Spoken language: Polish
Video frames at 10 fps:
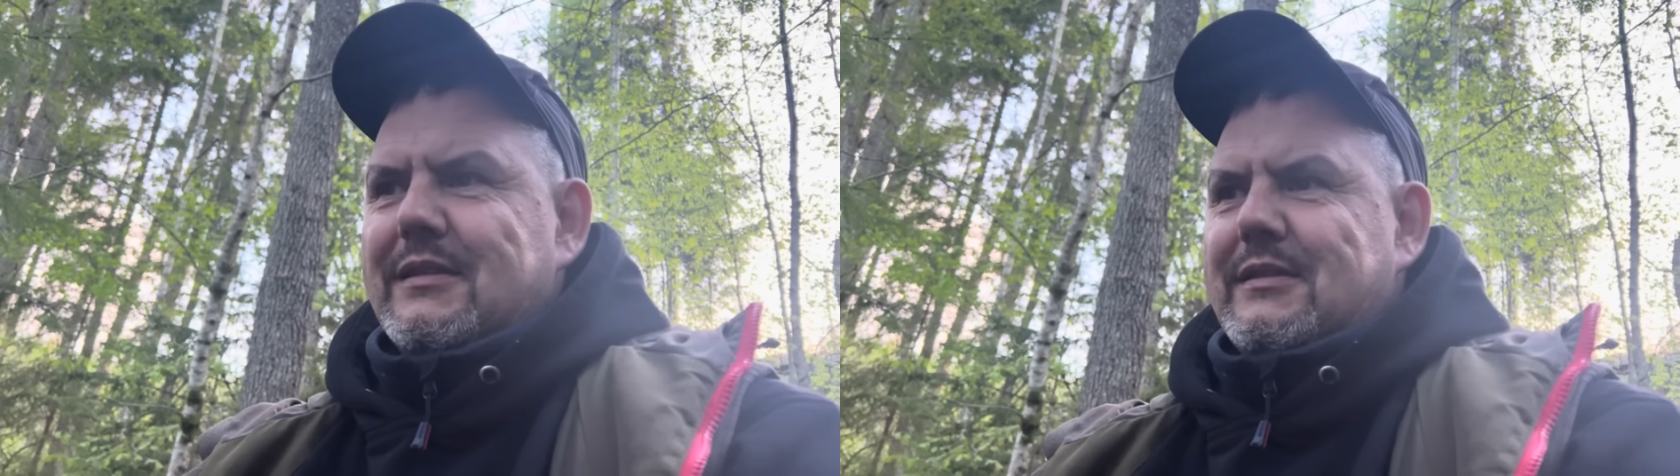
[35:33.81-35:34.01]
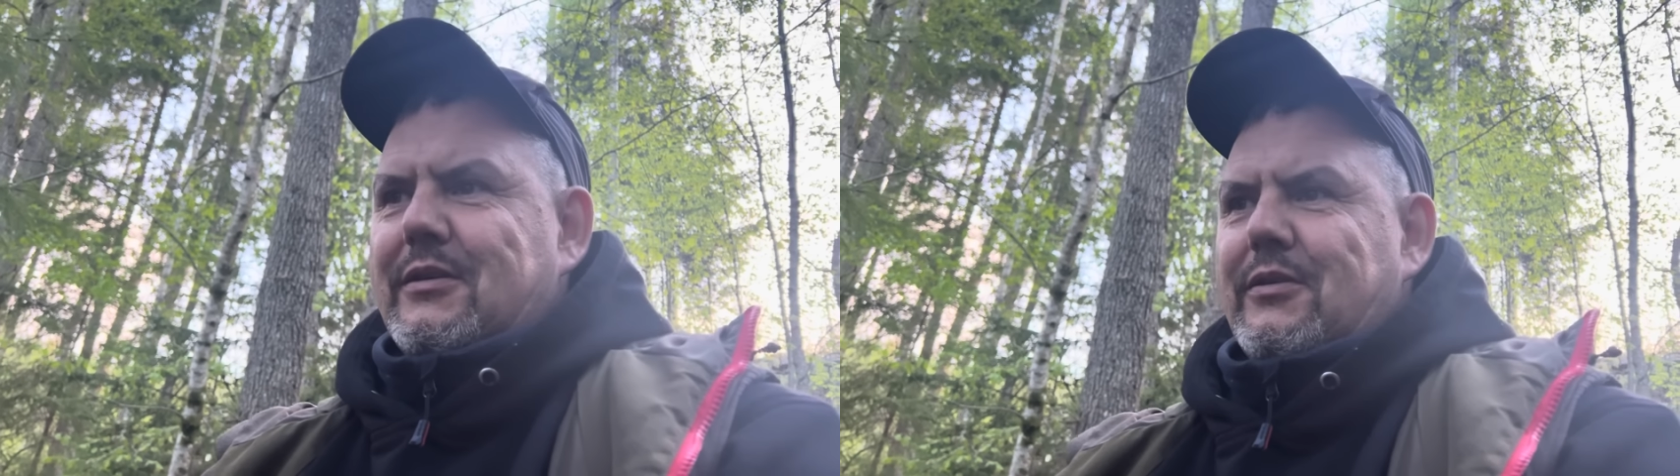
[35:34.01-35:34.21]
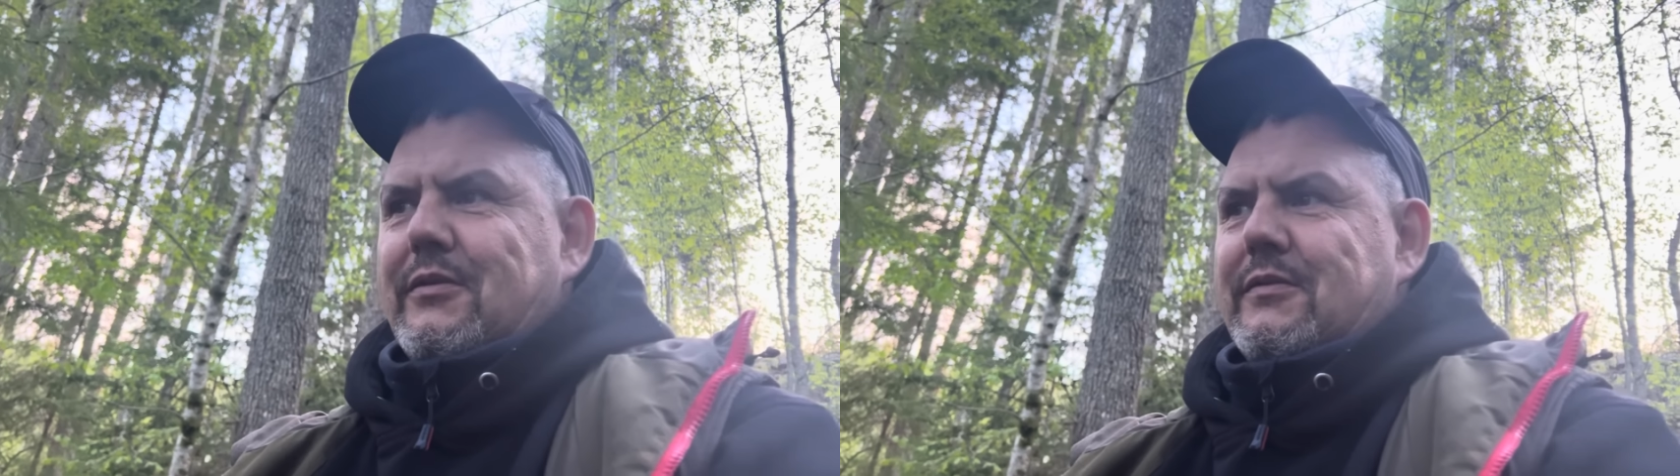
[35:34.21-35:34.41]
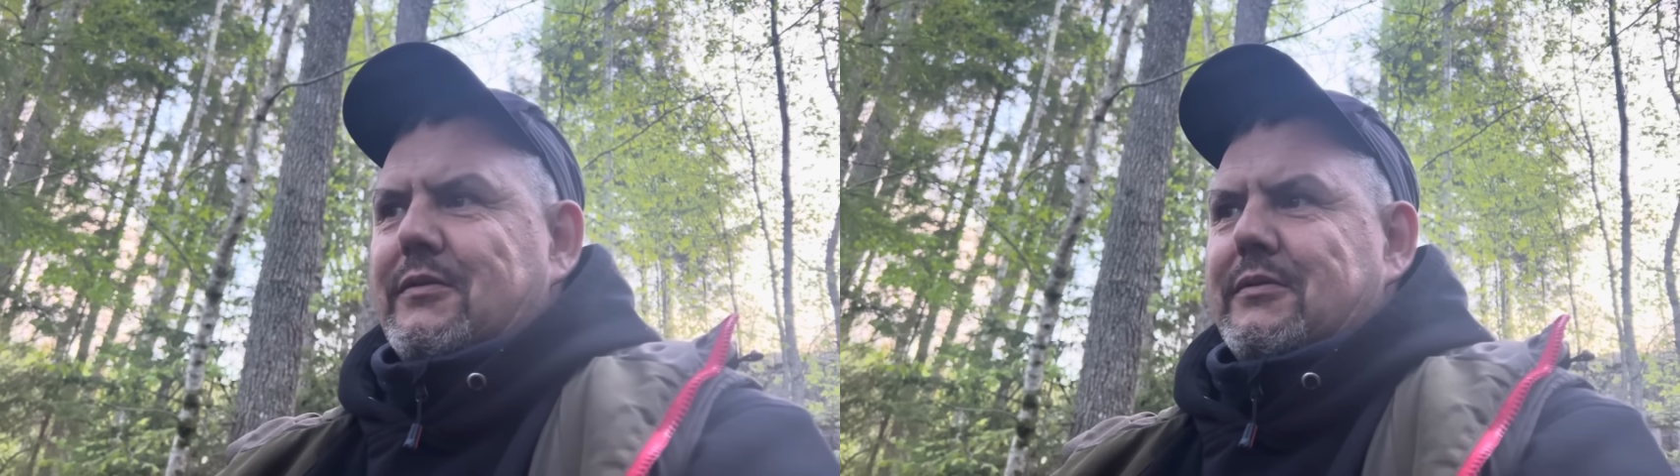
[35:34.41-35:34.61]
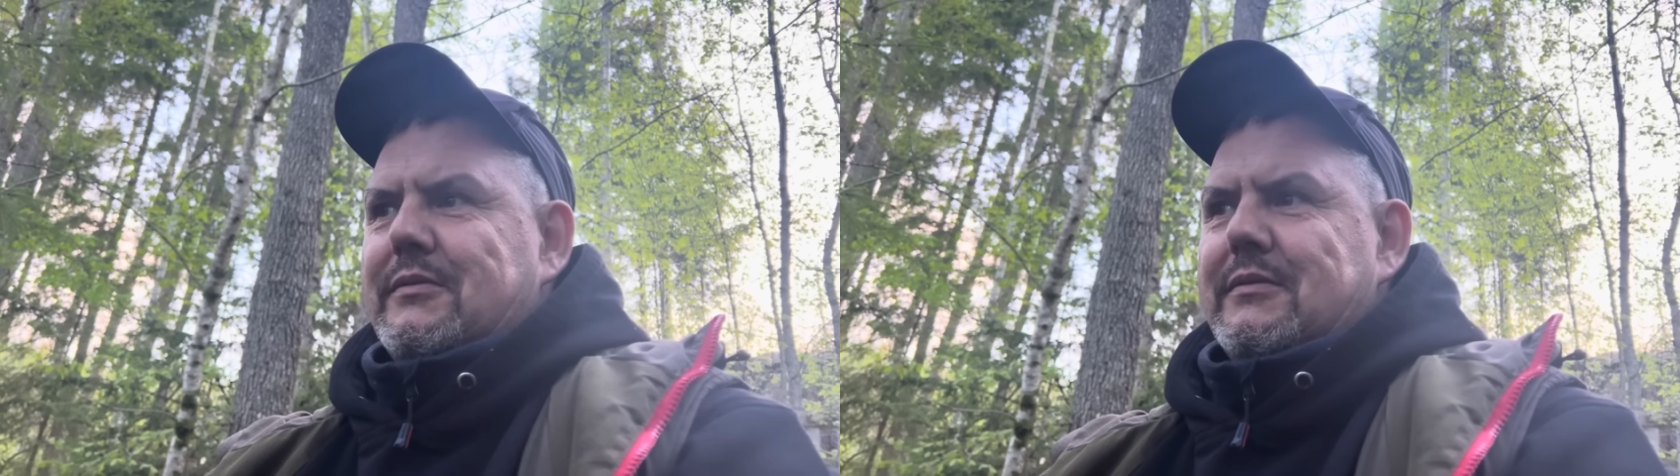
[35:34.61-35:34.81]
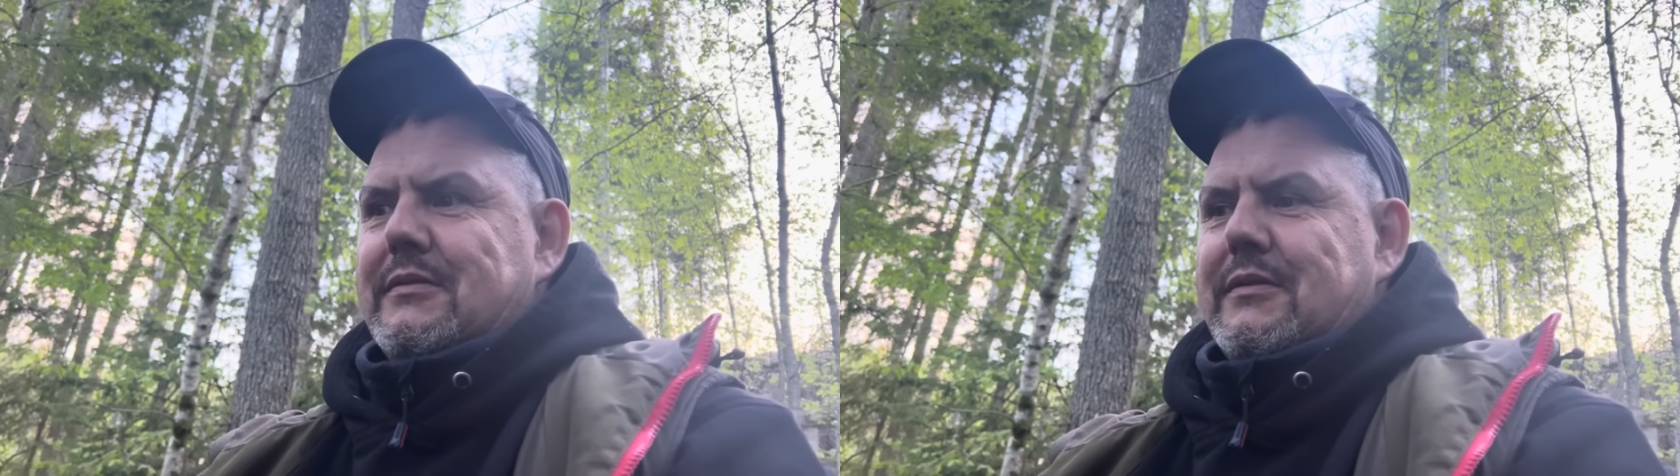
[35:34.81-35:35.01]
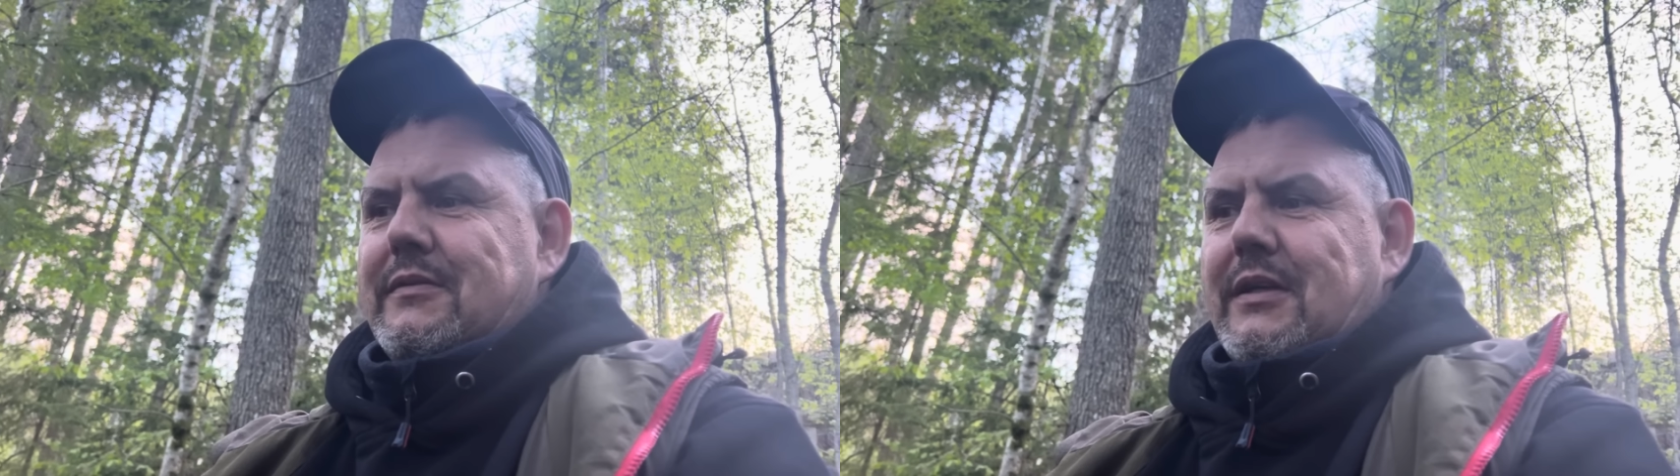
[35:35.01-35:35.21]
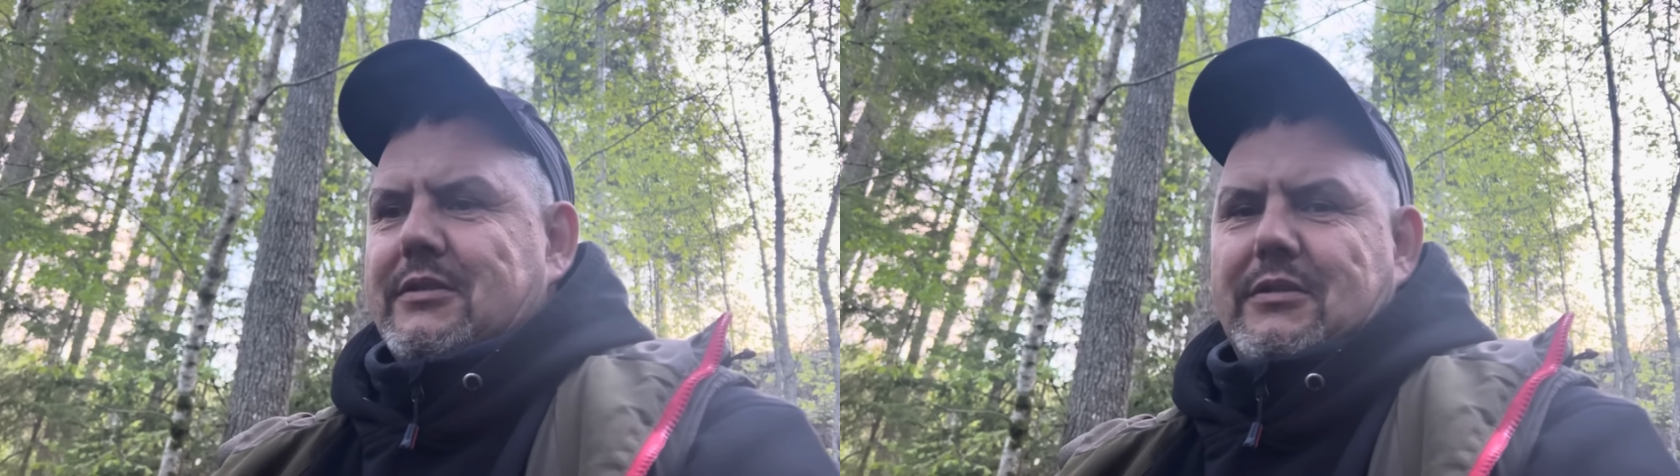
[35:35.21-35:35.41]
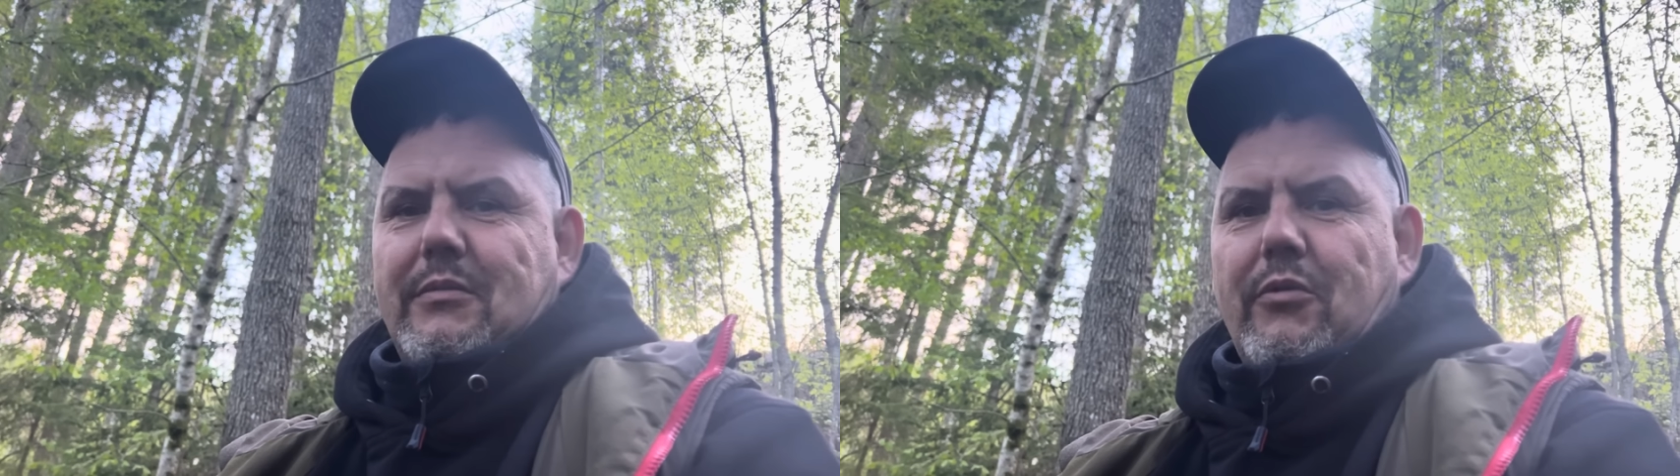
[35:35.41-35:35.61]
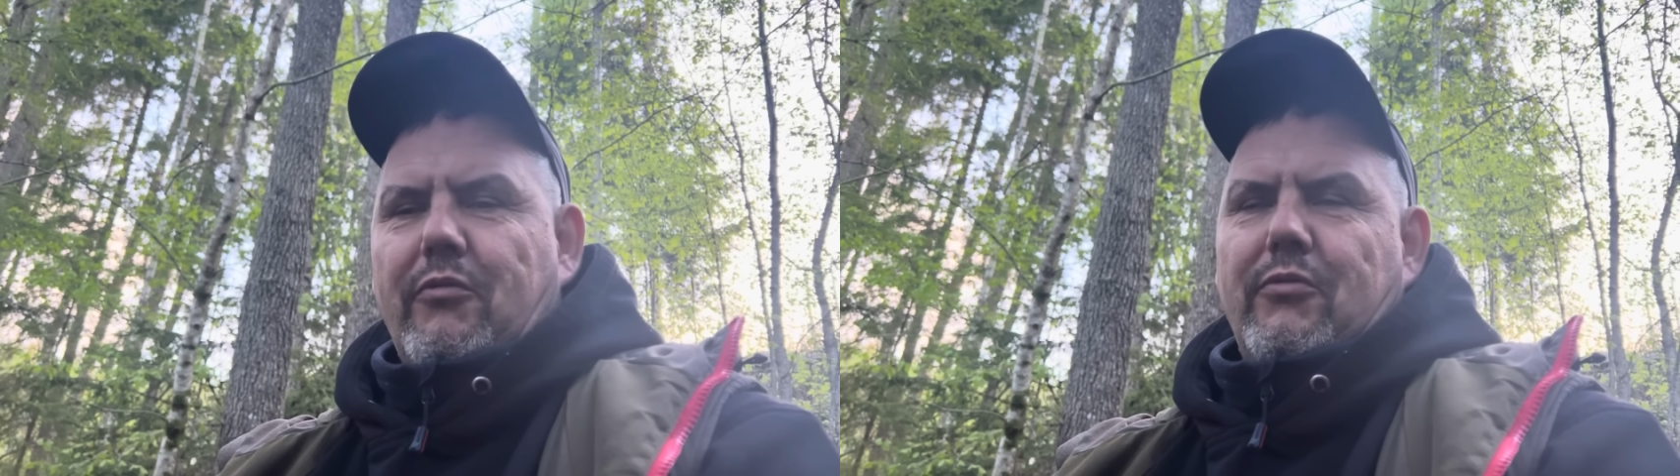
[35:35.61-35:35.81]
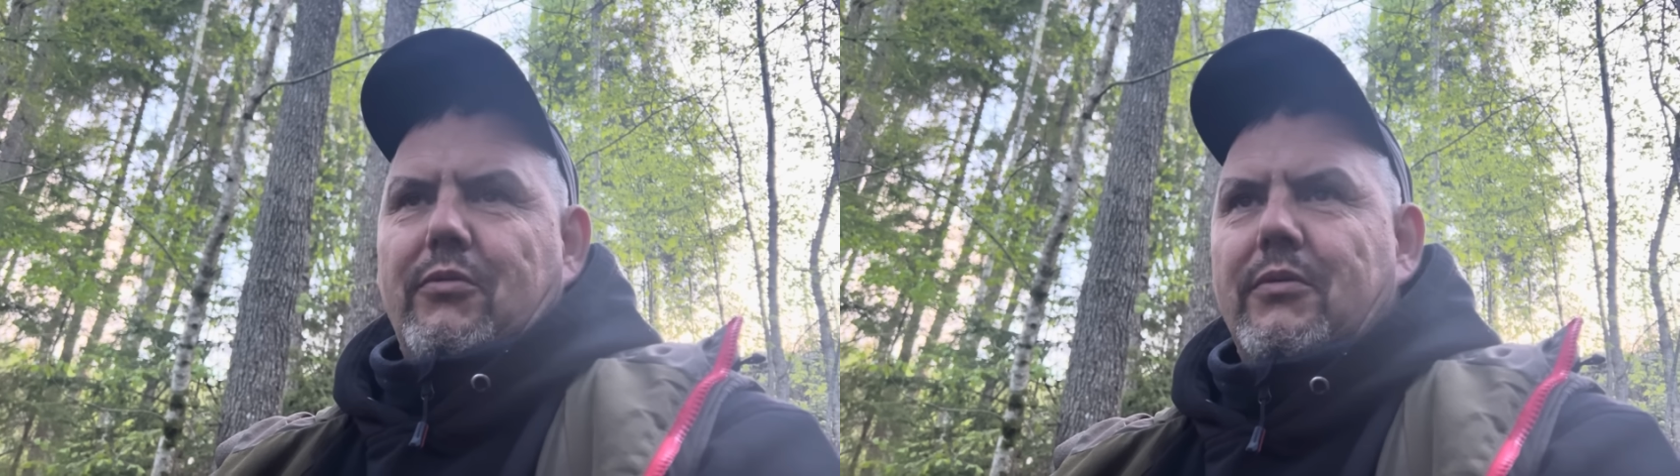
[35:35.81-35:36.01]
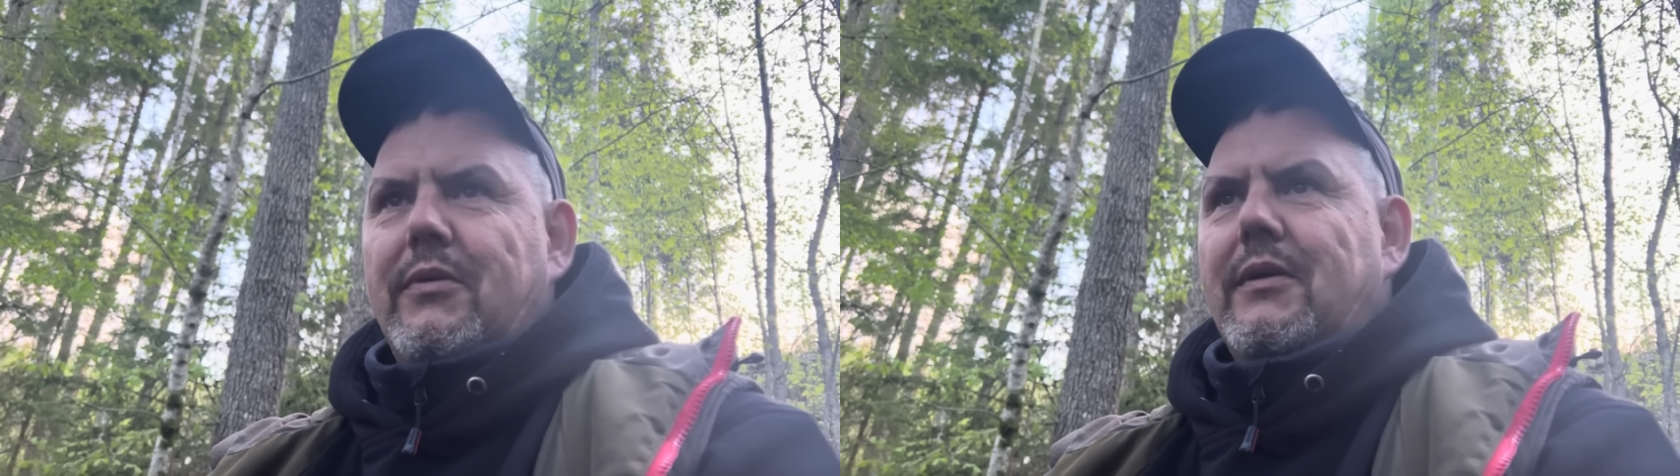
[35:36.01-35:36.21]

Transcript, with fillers: z tego rowku, rowka czy tam rowku